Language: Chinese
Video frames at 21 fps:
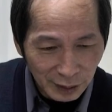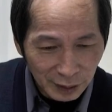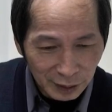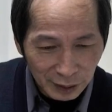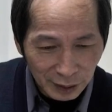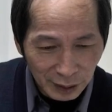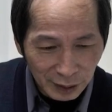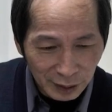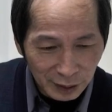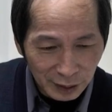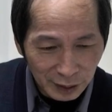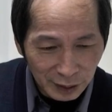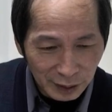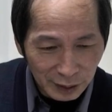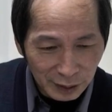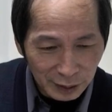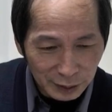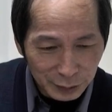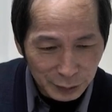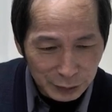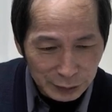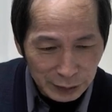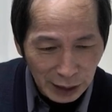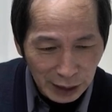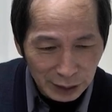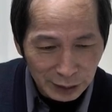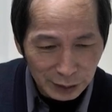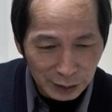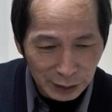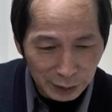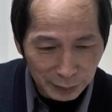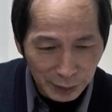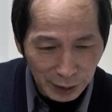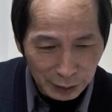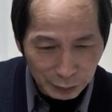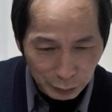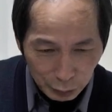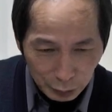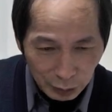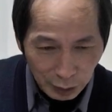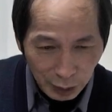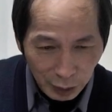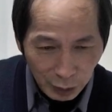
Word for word: 啊，下个礼拜就